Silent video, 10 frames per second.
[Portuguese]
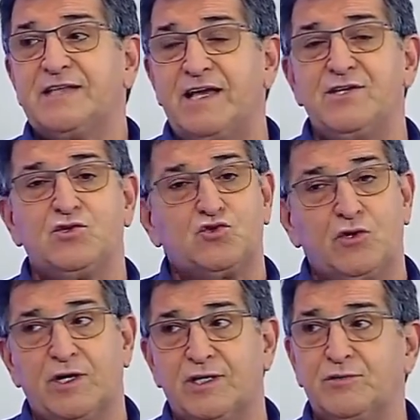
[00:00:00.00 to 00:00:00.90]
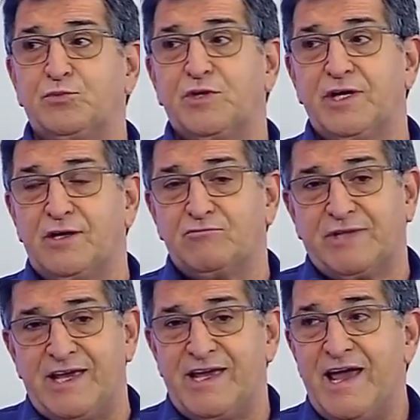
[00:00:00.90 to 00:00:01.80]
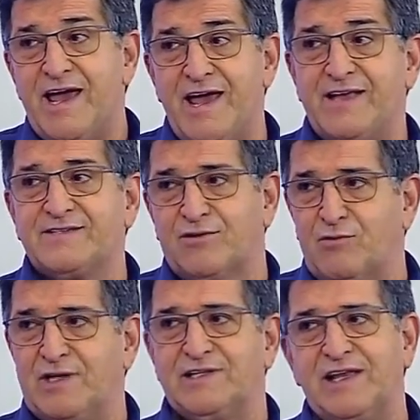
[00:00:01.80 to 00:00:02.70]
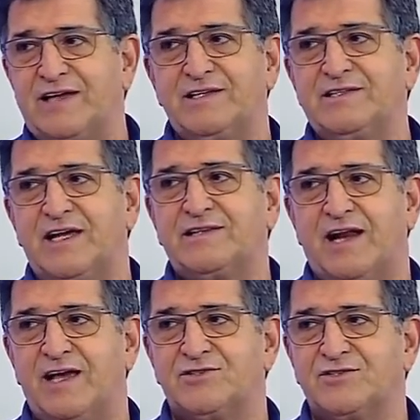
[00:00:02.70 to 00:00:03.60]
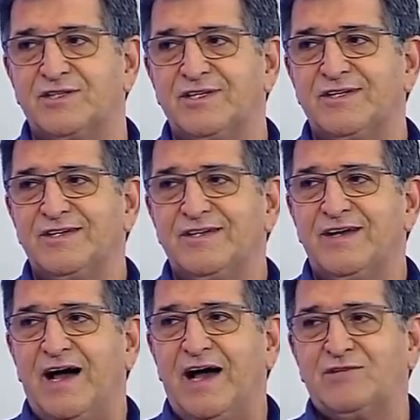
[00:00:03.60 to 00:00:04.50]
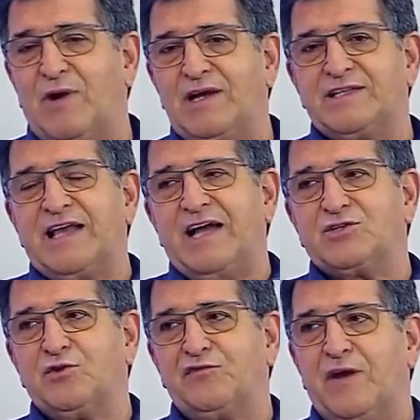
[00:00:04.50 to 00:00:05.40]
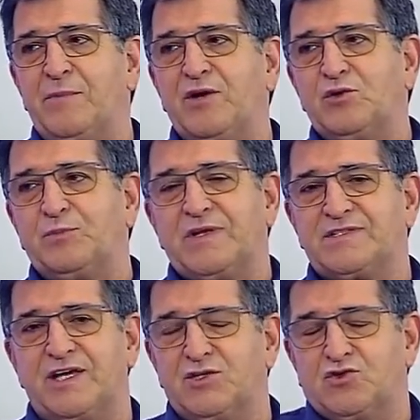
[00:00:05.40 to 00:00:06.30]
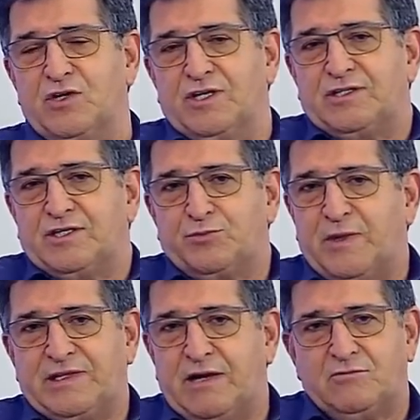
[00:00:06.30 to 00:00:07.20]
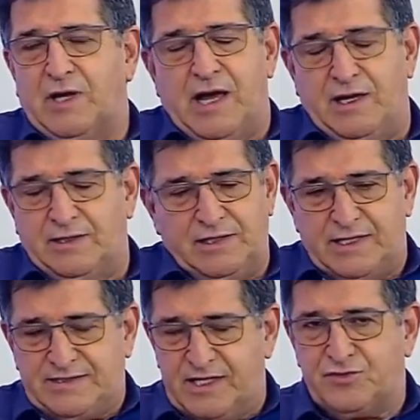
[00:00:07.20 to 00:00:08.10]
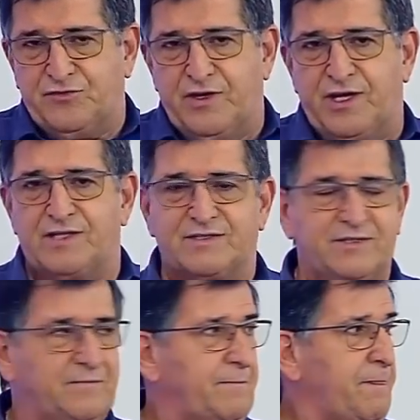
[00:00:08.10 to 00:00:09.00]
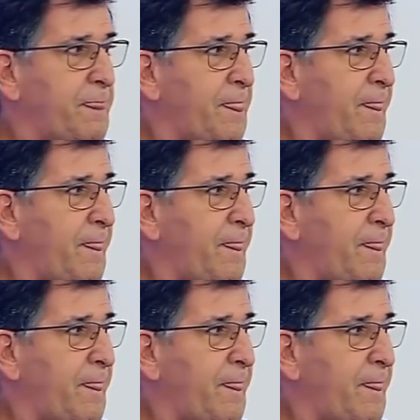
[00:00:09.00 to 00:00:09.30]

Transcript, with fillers: sair jogando porque não tem essa qualidade ali atrás. A qualidade do Flamengo para sair jogando é espetacular. Essa o, é a diferença. O Edilson tocou num